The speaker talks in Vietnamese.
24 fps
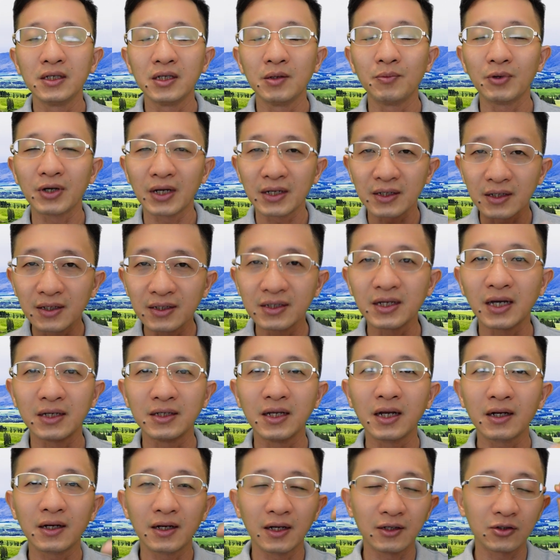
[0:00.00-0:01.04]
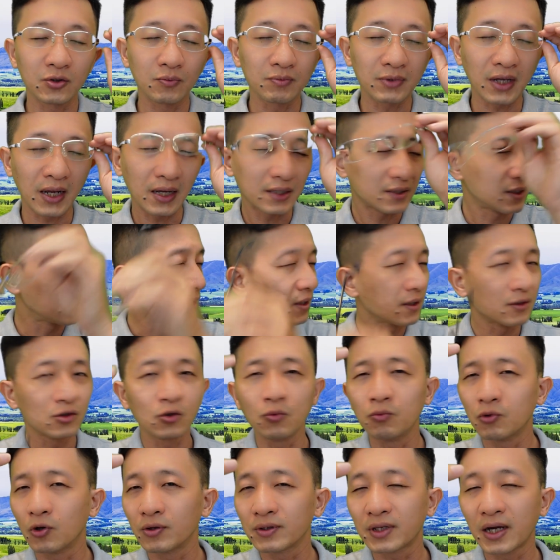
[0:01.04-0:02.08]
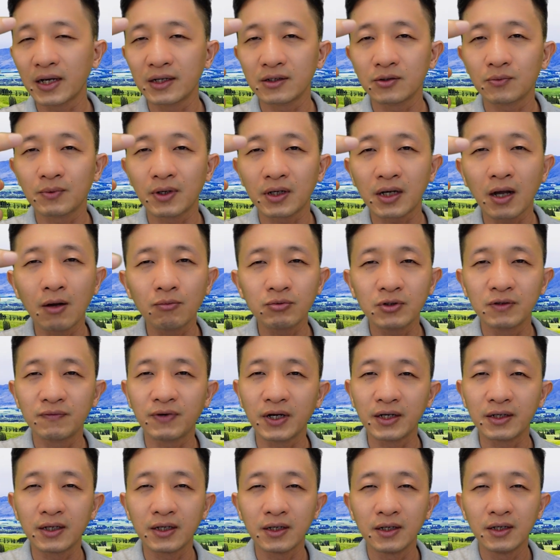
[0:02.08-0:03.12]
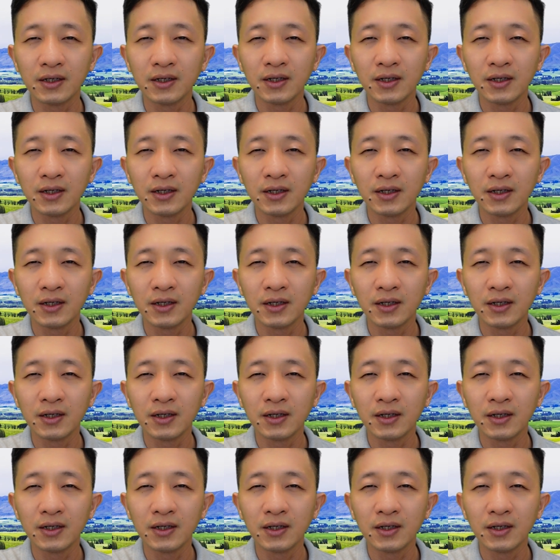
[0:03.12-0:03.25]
thì một cách đơn giản nhất là chúng ta sẽ dùng ngón tay chúng ta cong như vậy này.